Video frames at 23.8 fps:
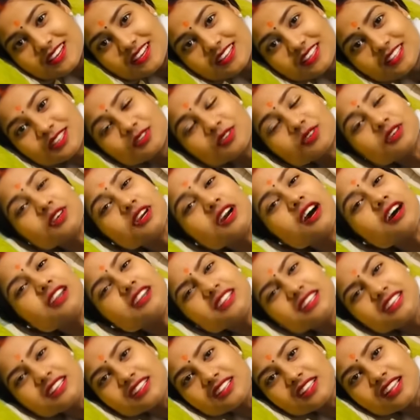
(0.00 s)
क्योंकि
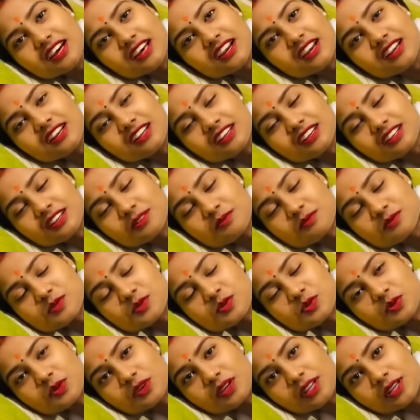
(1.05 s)
नींद आ रहा लेकिन हम
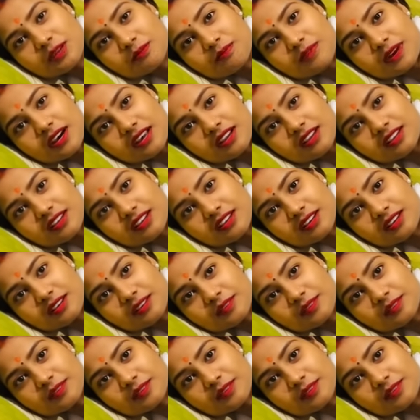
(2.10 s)
सो नहीं पा रहे हैं